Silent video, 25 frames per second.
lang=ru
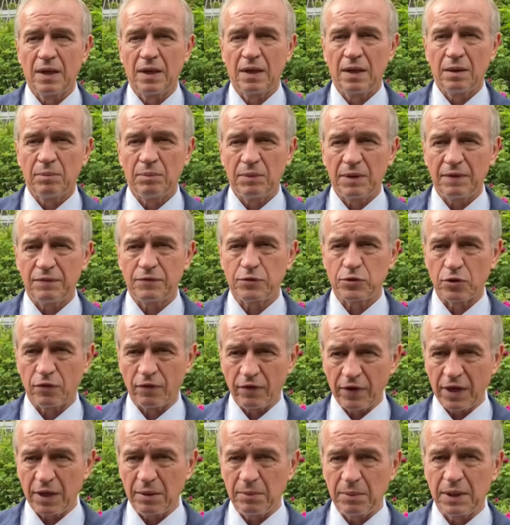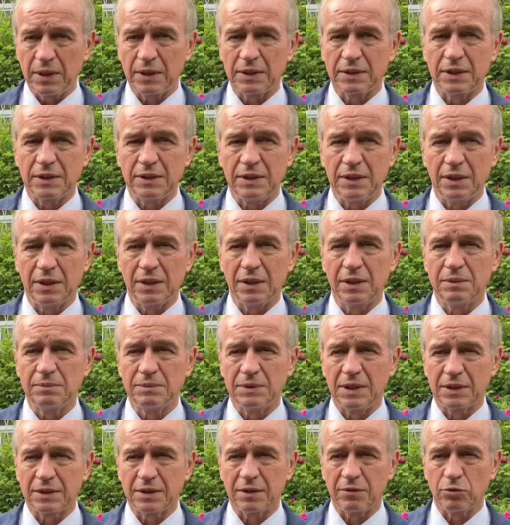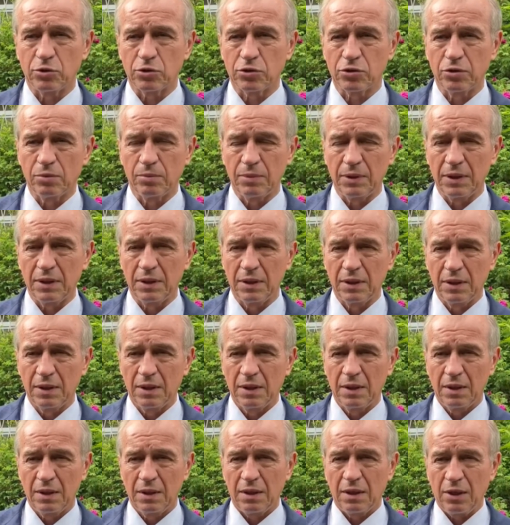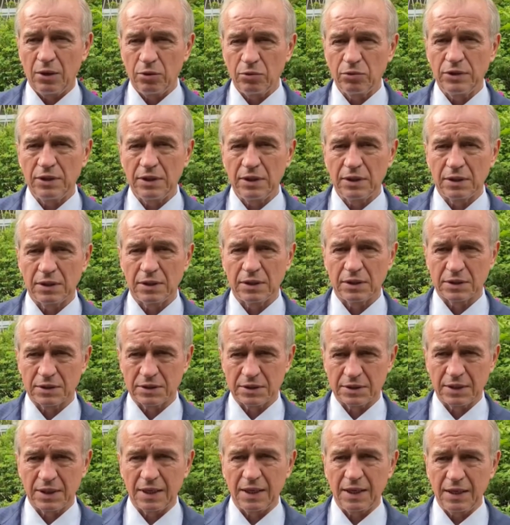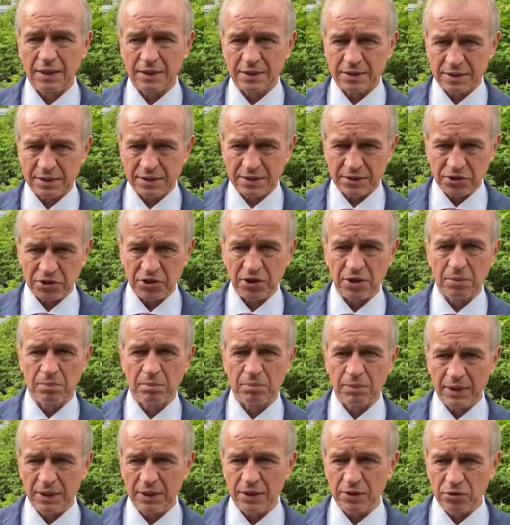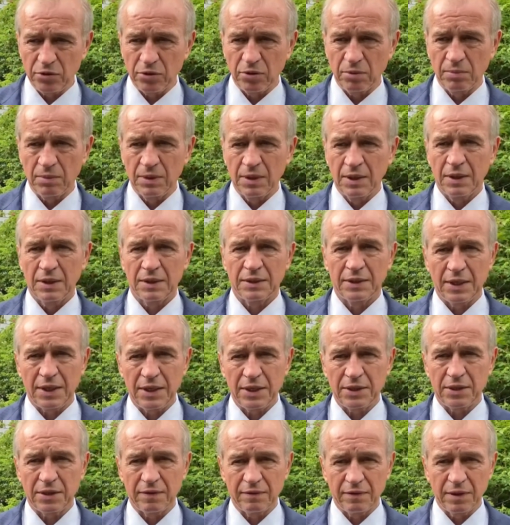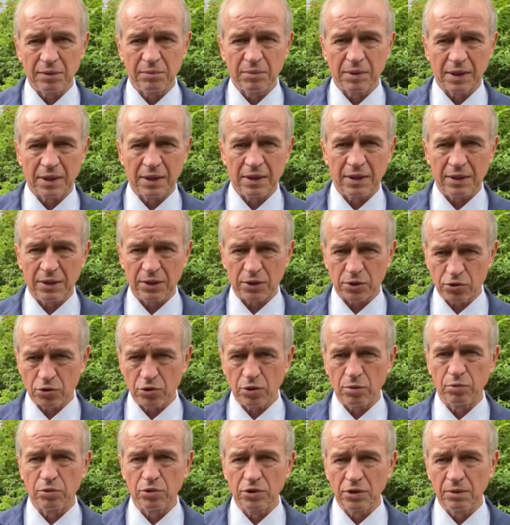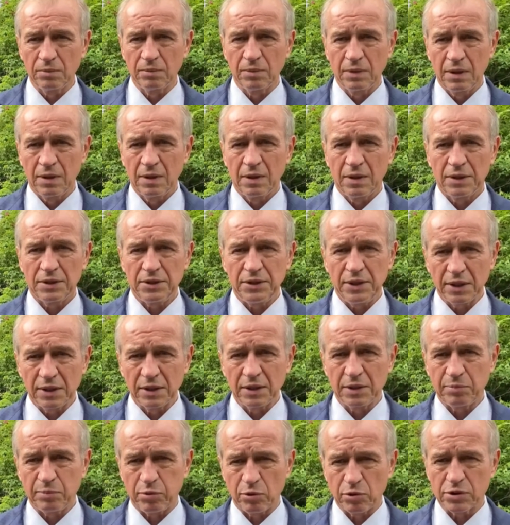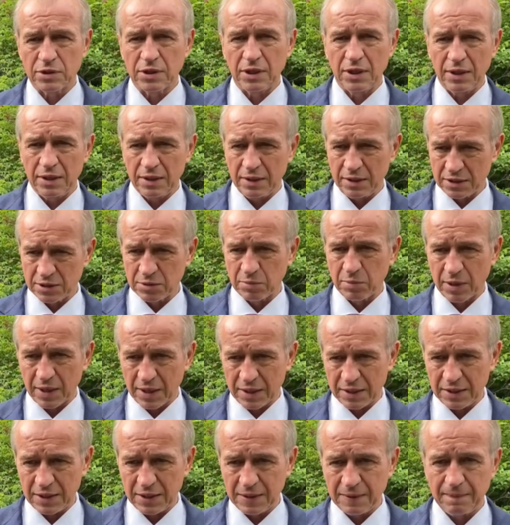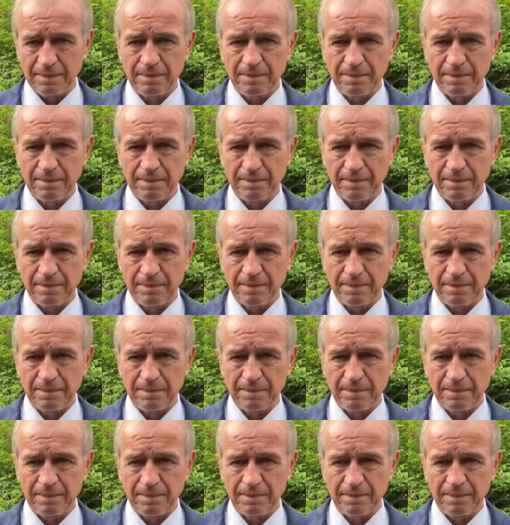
Мы все время это делаем для того, чтобы люди знали, с чем мы идем на эти выборы и что будем делать после избрания.